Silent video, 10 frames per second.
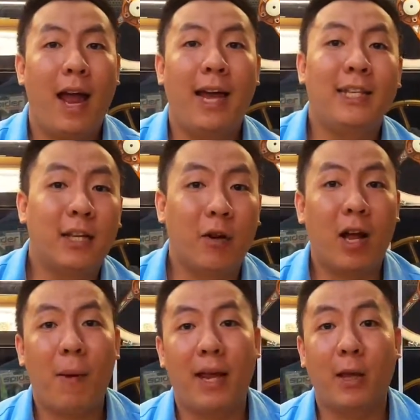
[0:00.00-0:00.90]
Hi, xin chào tất
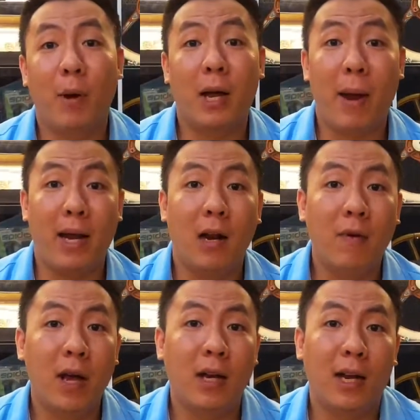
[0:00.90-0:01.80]
cả các bạn, chào mừng các bạn đến
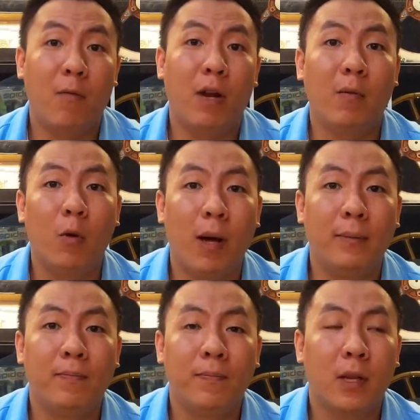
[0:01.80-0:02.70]
với kênh Thiên Long Vlogs của
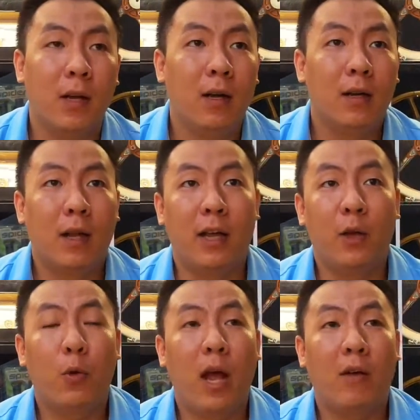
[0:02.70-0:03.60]
mình. Thì
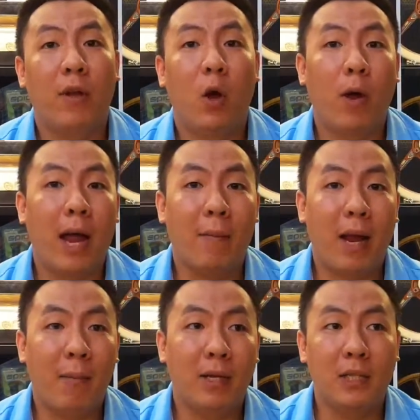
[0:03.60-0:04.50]
cái chủ đề cái video ngày
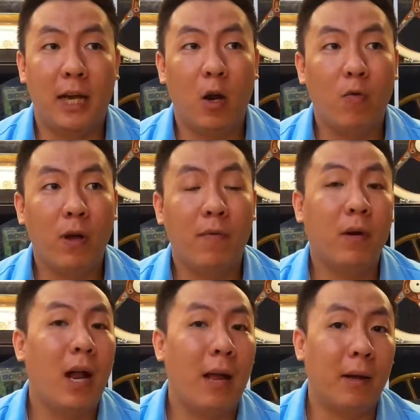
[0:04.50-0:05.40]
hôm nay mình sẽ nói về
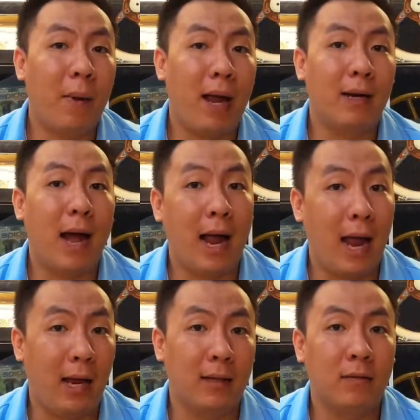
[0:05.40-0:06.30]
vấn đề các bạn đặt
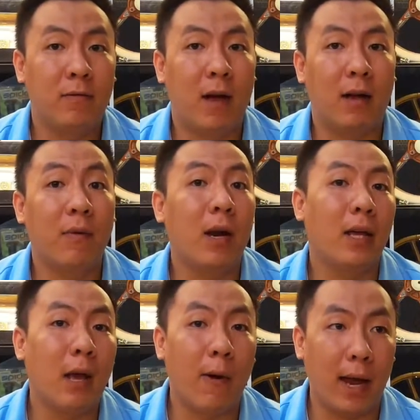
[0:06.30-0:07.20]
hàng và cái vấn
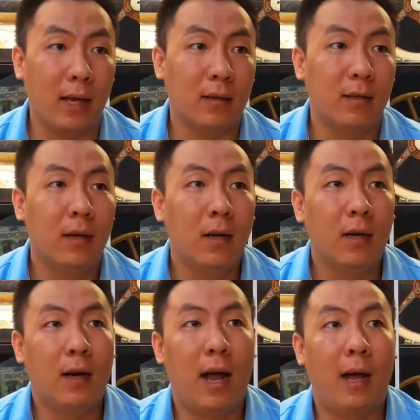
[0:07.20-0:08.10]
đề giao hàng.
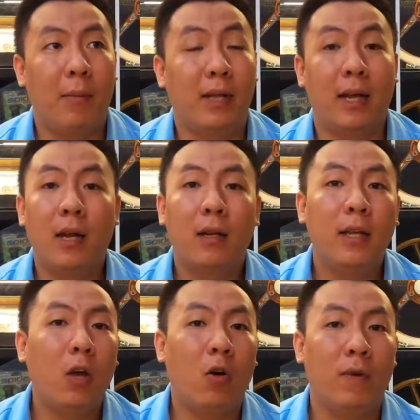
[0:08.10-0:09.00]
Là mình giải thích
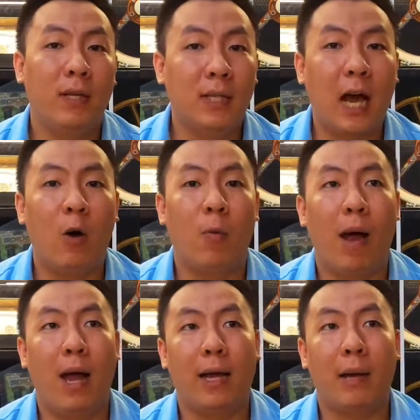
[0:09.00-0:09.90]
lý do vì sao
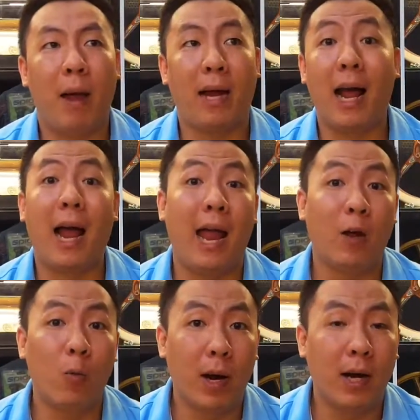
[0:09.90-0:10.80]
mà các bạn đặt
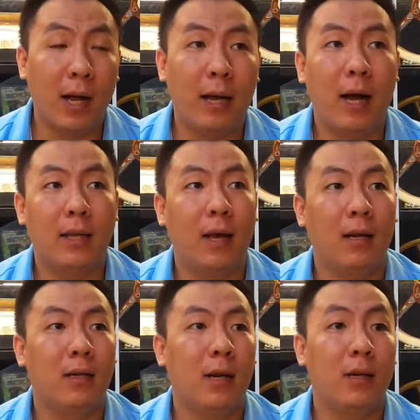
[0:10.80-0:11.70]
hàng của mình á, ở
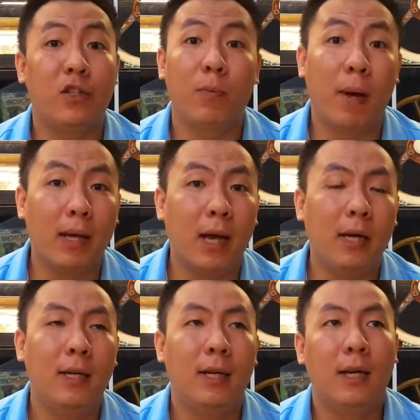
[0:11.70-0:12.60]
trên Shopee
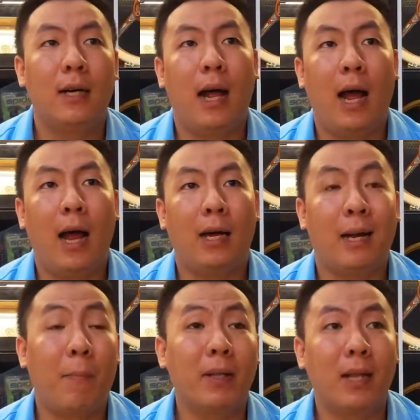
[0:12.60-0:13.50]
á, là
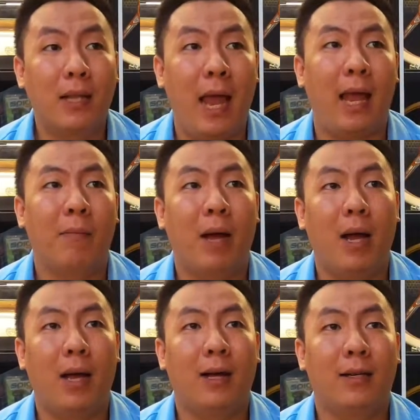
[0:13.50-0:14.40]
gặp cái tình trạng
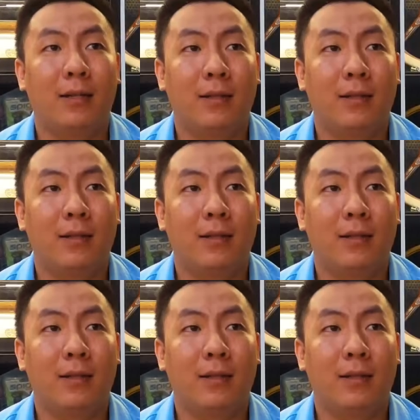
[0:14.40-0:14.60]
mà